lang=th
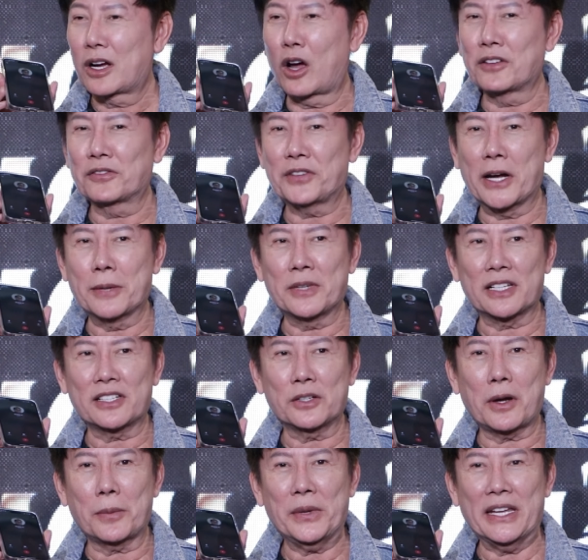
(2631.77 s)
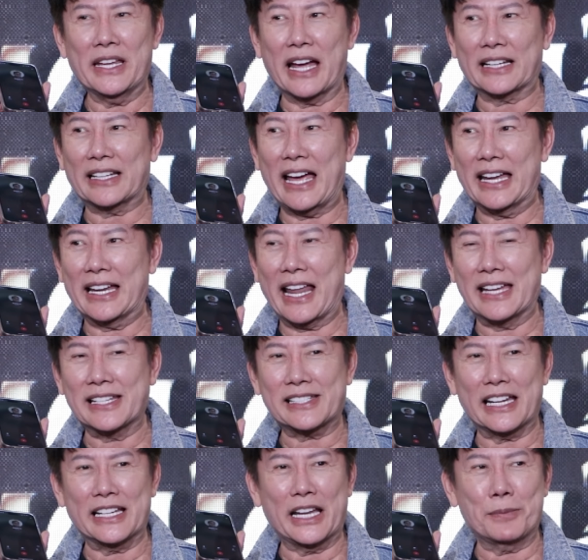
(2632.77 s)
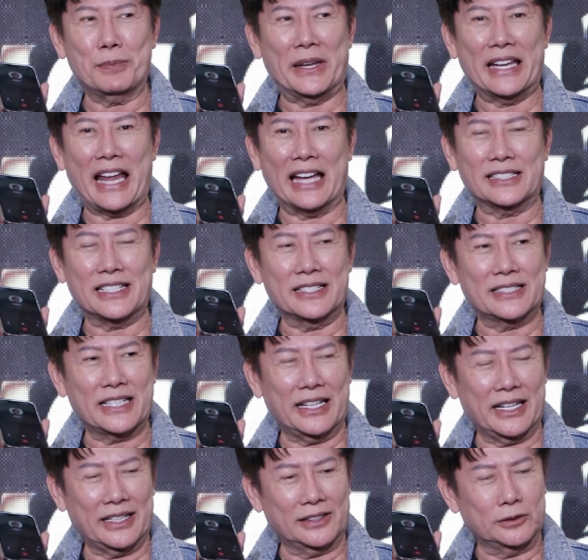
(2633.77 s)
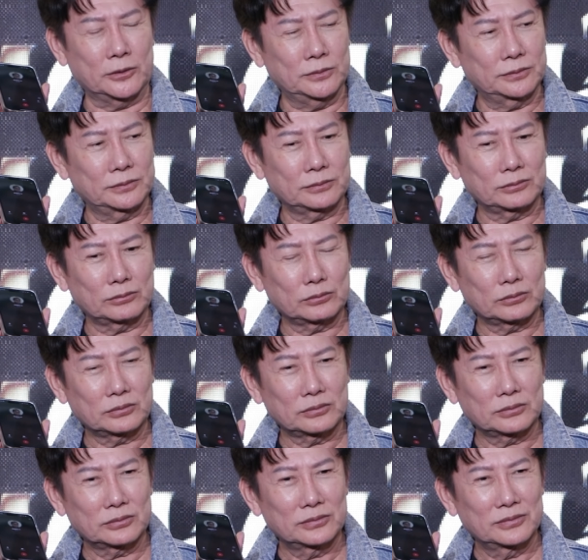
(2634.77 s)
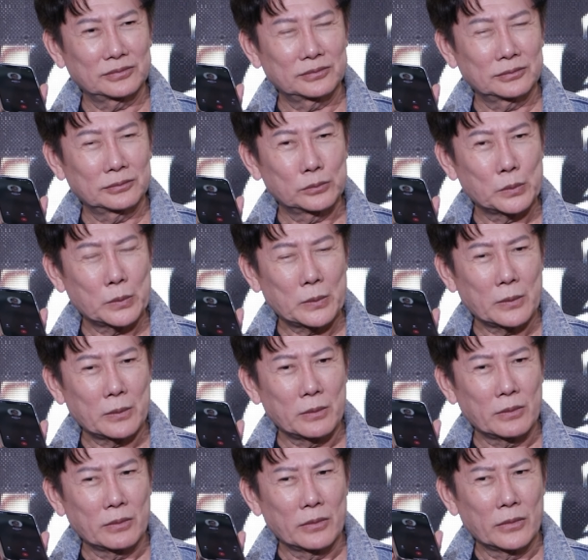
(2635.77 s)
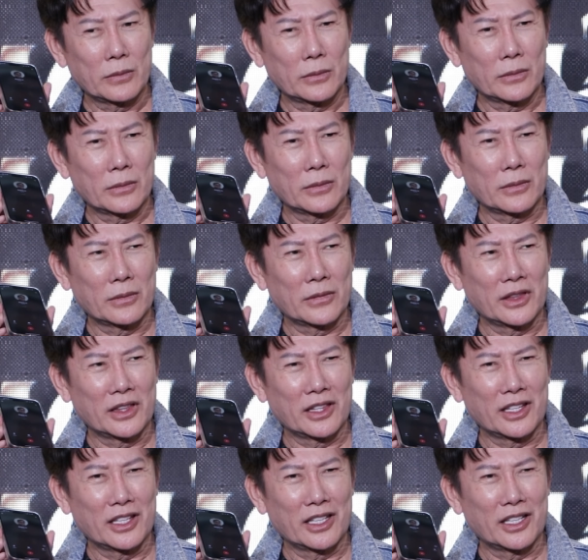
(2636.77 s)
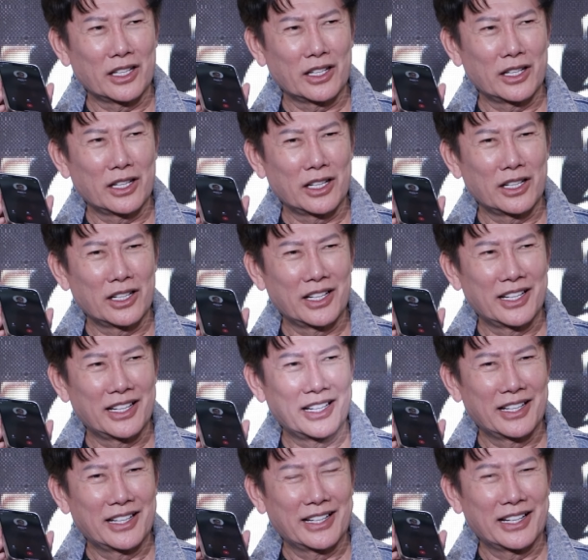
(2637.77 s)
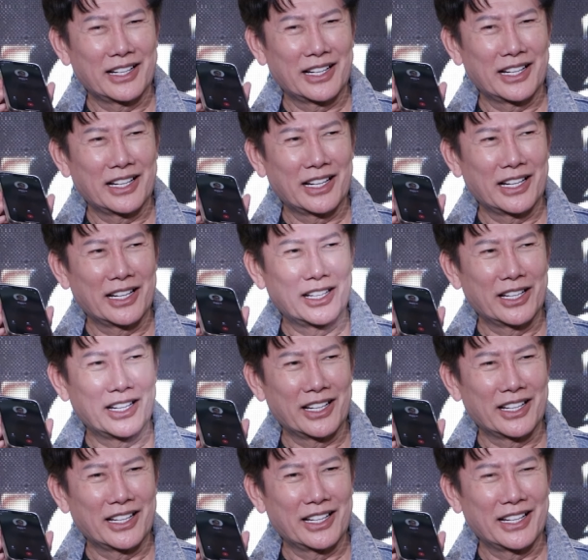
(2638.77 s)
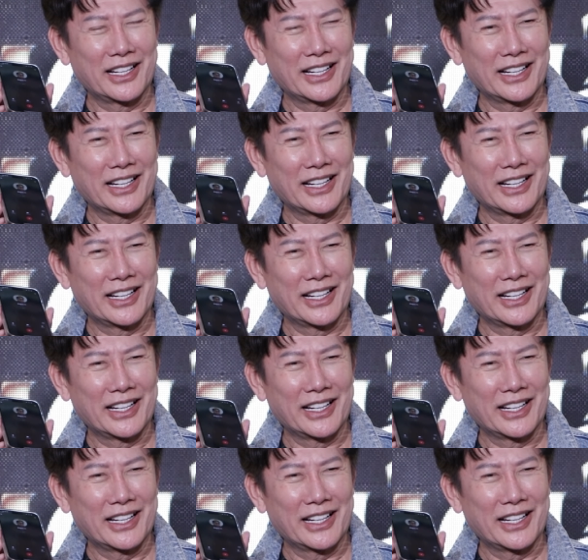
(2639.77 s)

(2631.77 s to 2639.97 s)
คอนเฟิร์มหน่อยที่ว่าพี่อยากได้ไลเซนส์ในปีหน้าจริงๆถ้าพี่ให้ผมผมจะยินดีดอนนำนะครับผมจะทำให้แกมที่เป็นประกอบ